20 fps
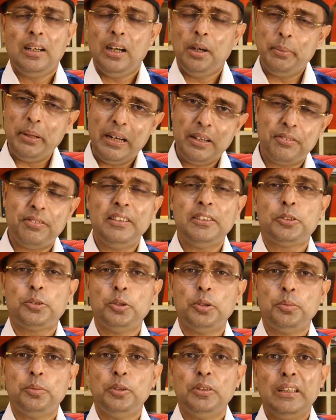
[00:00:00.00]
আমি অ্যাডভাইস
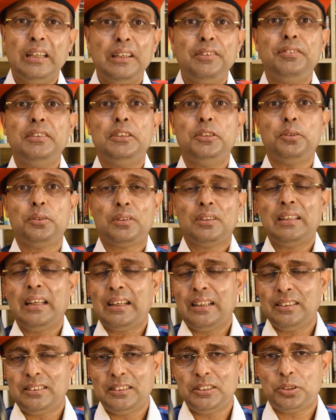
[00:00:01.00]
করব এই ভিডিওটা
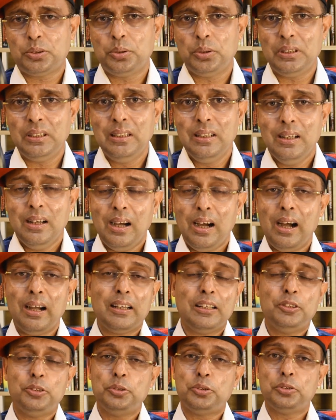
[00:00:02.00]
দেখা শেষ করে
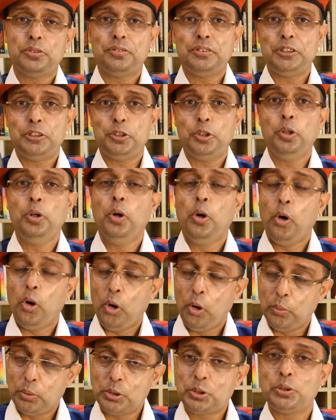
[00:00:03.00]
আগের দুটো ভিডিও
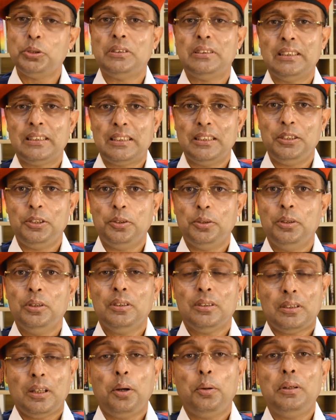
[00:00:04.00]
অবশ্যই দেখে নিও
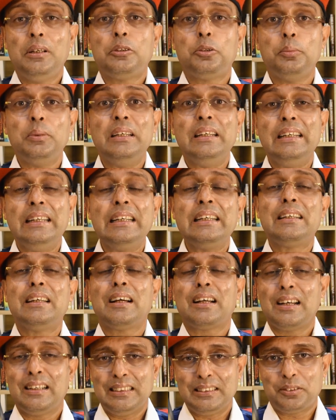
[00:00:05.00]
তাহলে তুমি
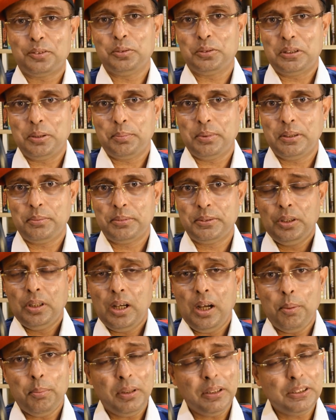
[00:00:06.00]
লিঙ্কটা কানেক্ট করতে পারবে
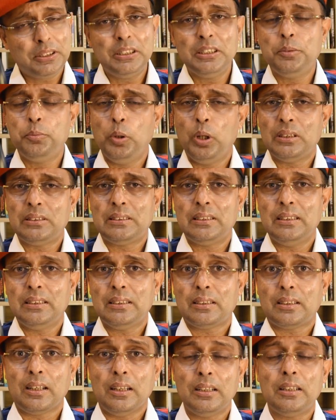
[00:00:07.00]
আমরা শিখবো আজকে
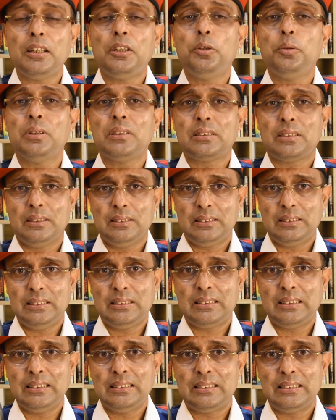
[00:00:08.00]
কন্টিনিউয়াস
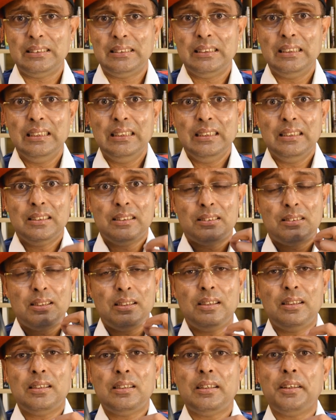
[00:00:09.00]
কনসিস্টেন্সির
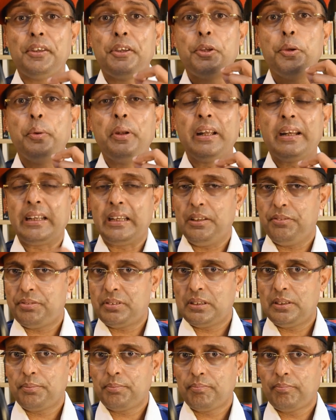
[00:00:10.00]
থার্ড ইউনিক টিপস